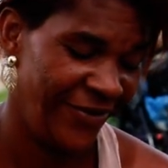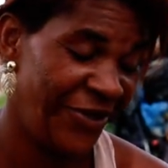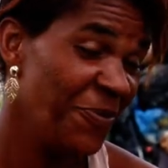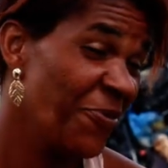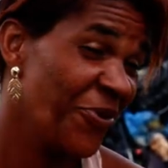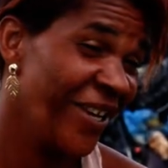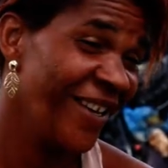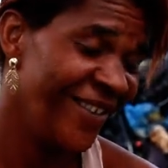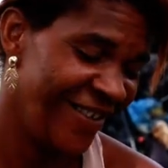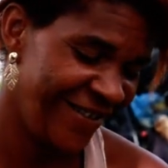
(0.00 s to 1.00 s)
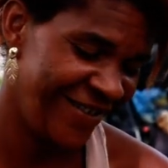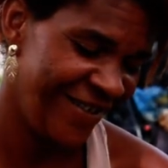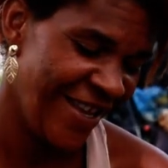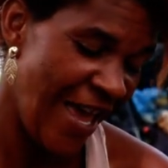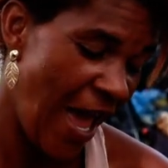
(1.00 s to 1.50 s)
Tipo o quê?
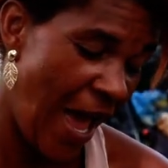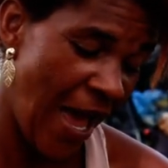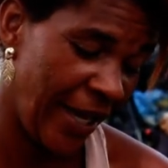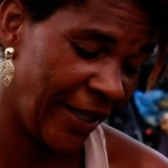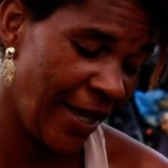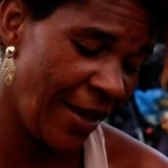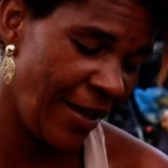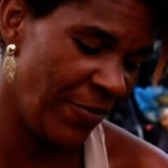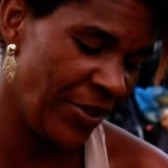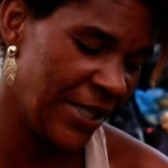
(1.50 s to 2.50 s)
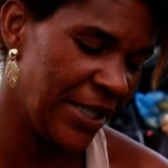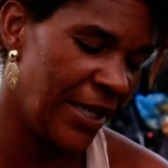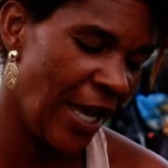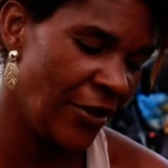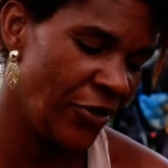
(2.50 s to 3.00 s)
Ah, aqui é muito
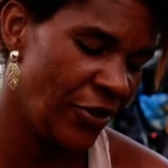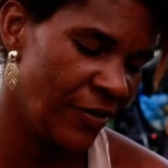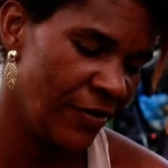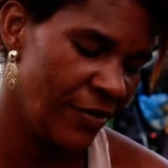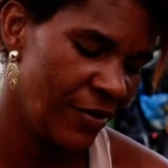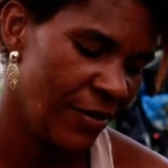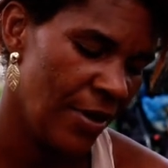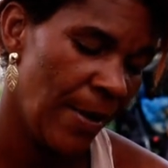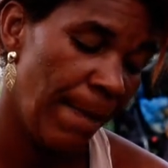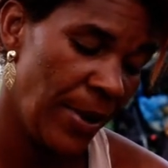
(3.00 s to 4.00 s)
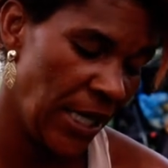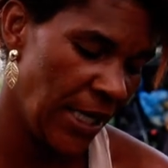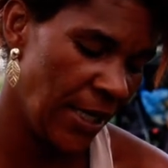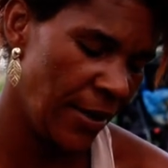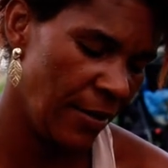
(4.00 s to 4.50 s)
acidente,
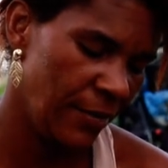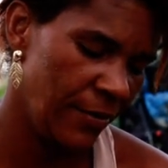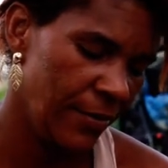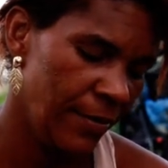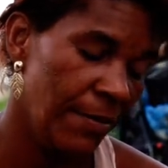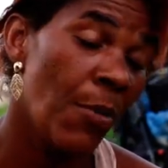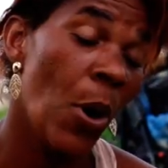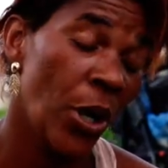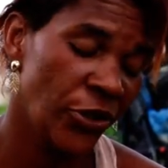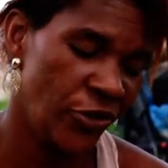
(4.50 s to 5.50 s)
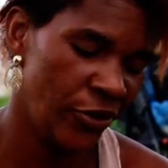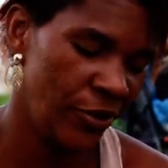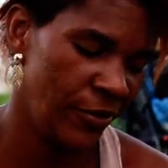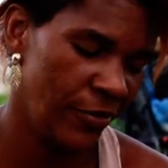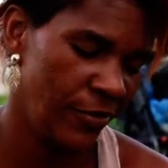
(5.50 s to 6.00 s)
briga, morte.